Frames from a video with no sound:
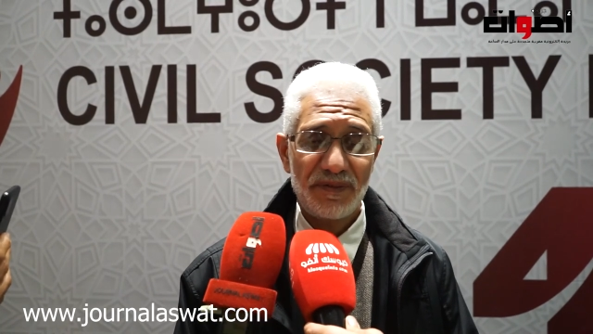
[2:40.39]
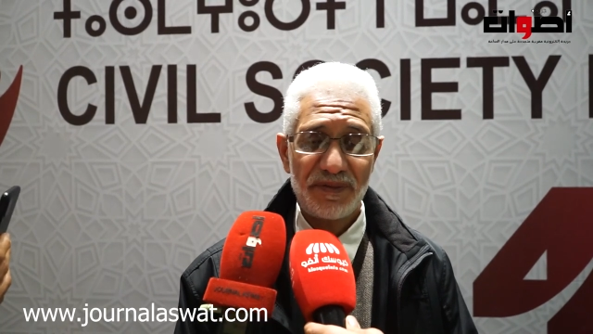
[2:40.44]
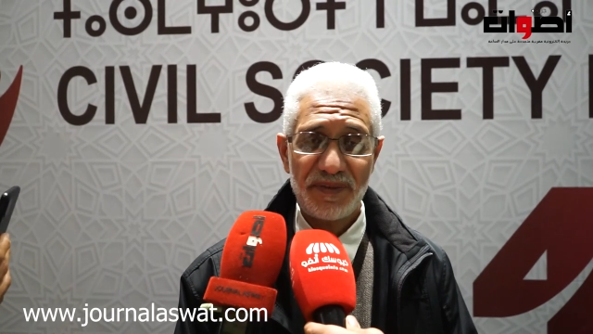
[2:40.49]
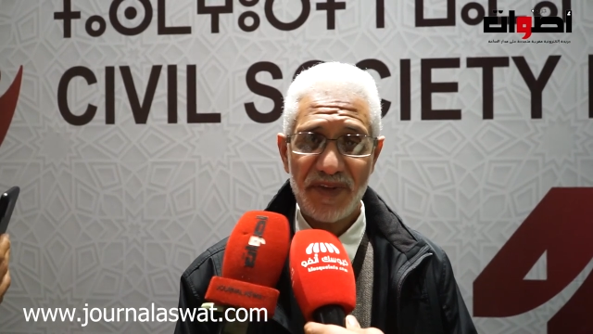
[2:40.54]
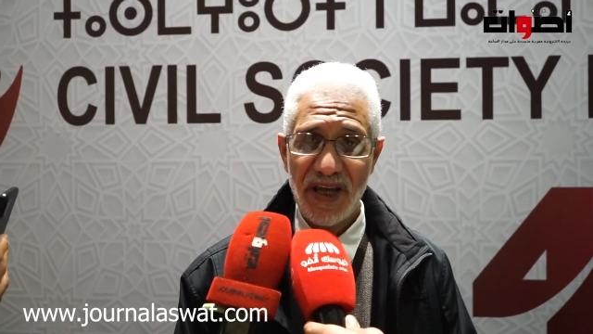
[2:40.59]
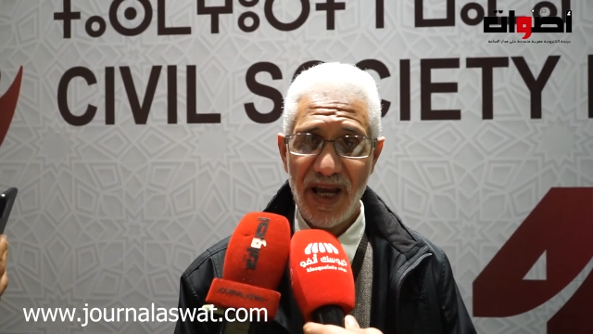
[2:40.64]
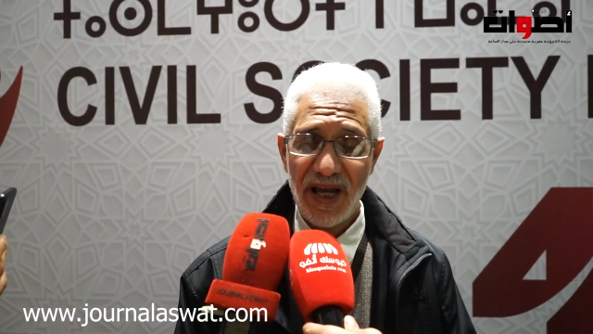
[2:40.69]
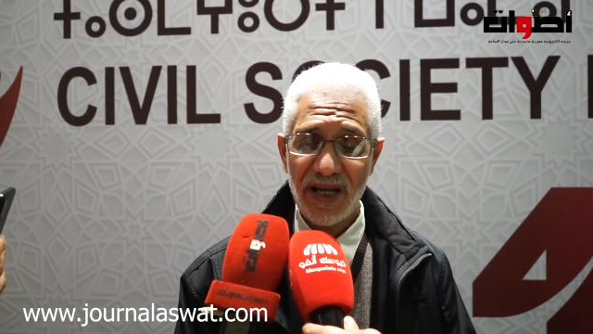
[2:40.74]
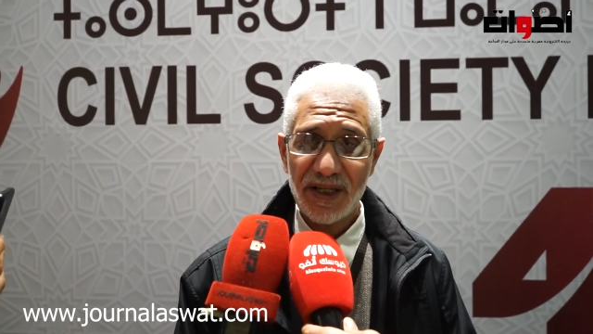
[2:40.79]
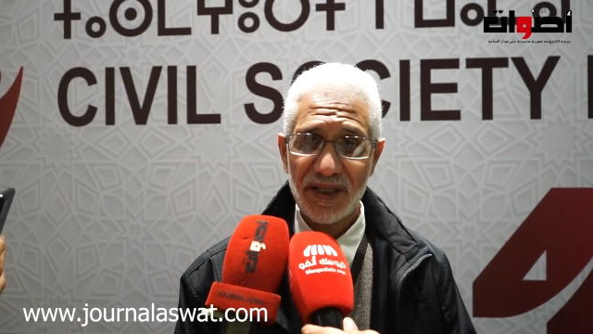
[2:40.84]

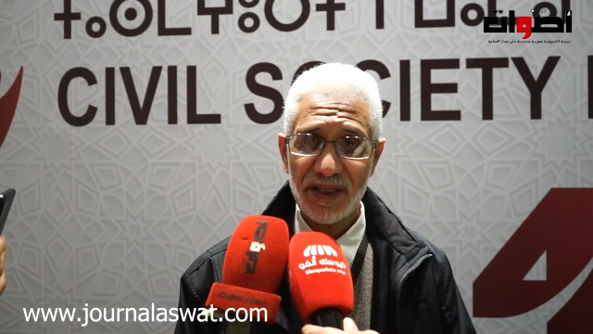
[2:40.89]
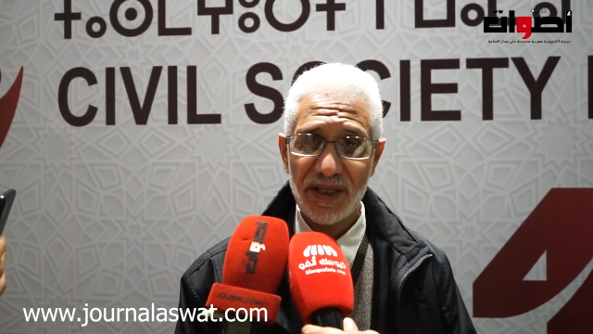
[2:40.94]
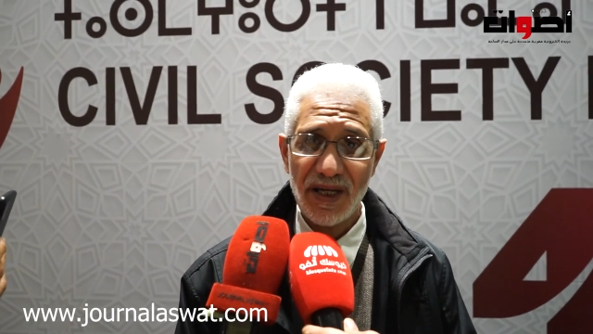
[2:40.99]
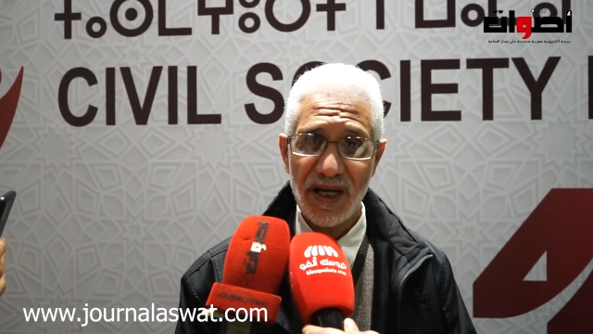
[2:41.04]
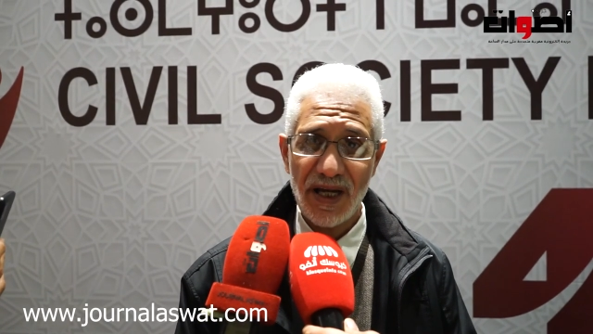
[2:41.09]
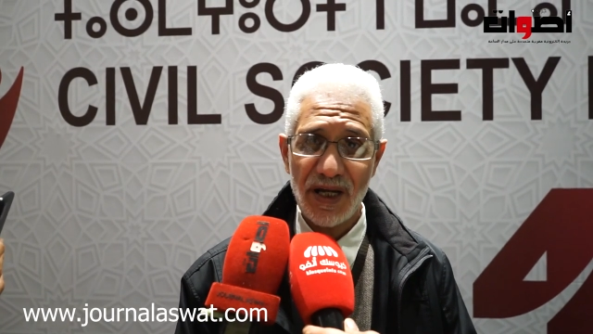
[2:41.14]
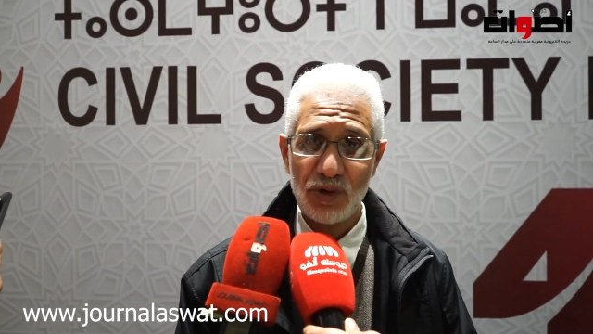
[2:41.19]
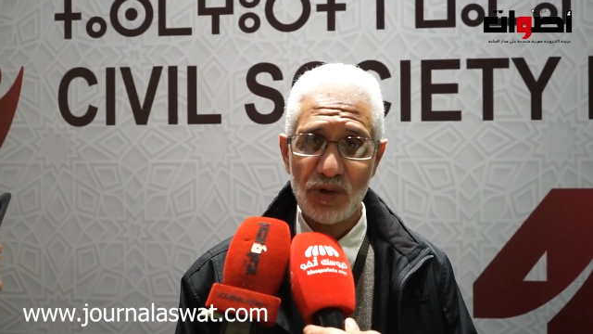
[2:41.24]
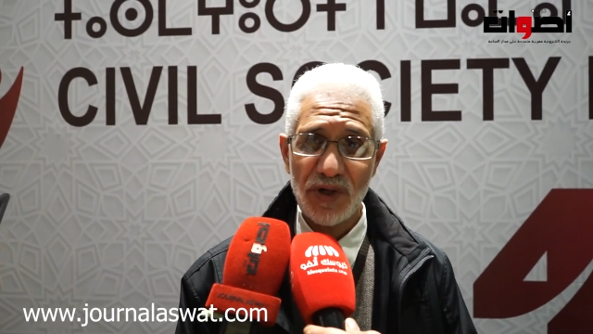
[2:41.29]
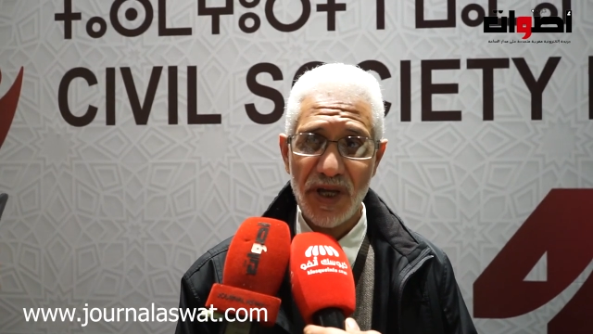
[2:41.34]
في حق
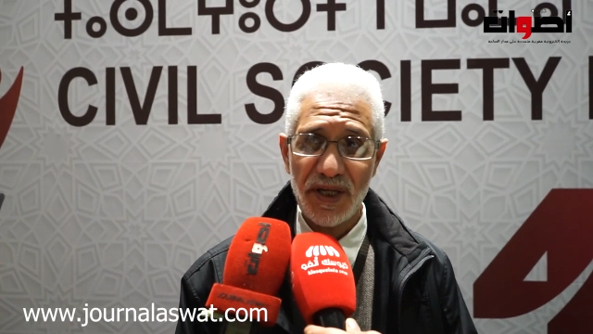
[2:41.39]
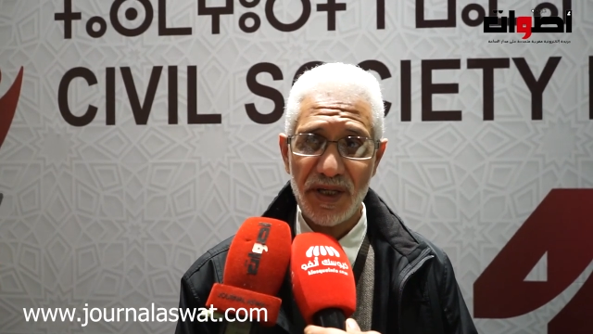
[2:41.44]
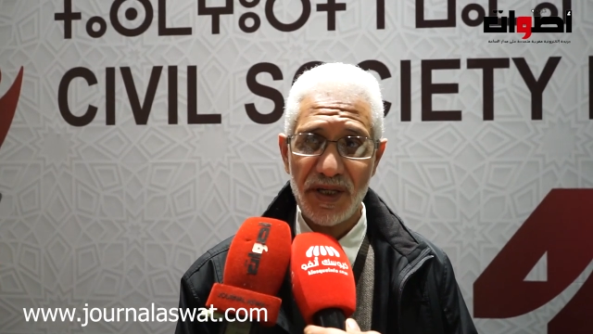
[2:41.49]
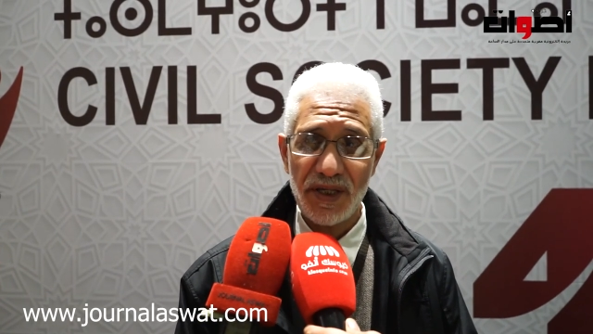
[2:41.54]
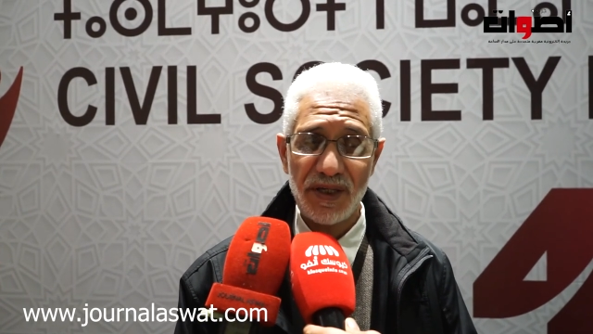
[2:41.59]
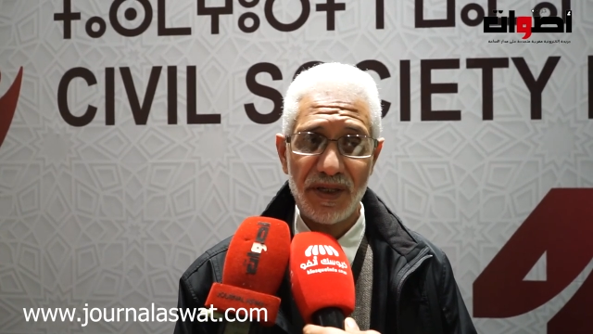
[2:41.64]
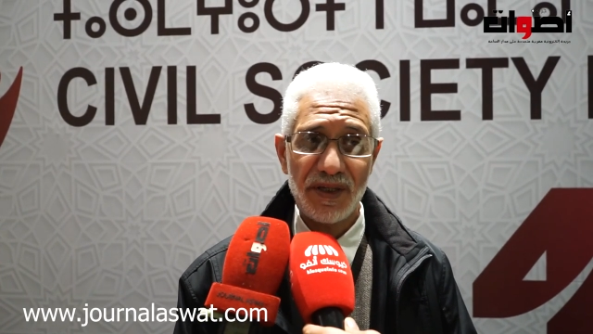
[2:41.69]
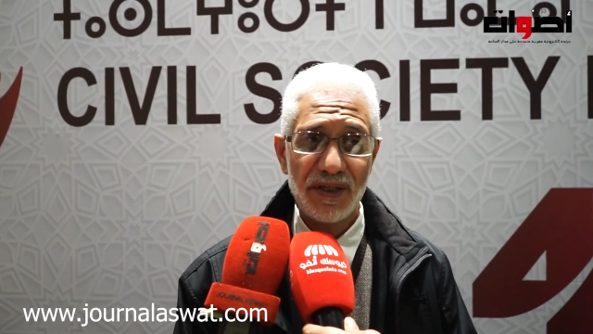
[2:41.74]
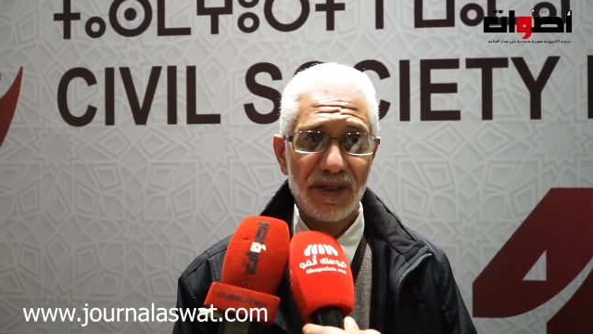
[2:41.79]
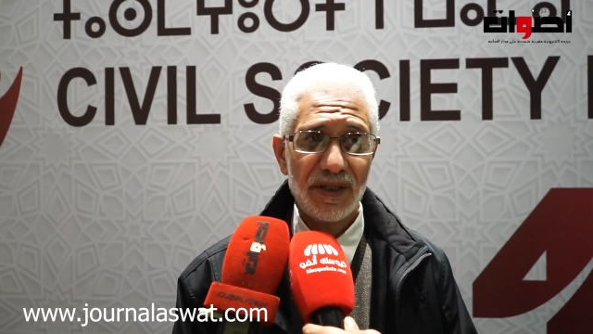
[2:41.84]

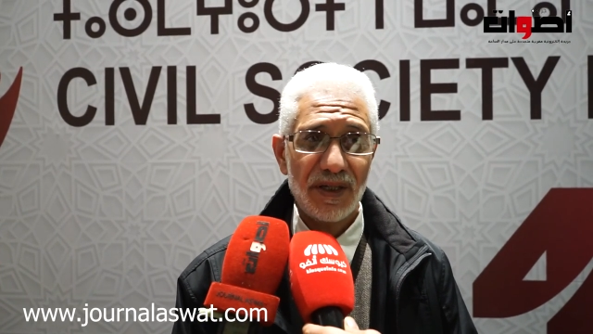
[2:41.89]
هؤلاء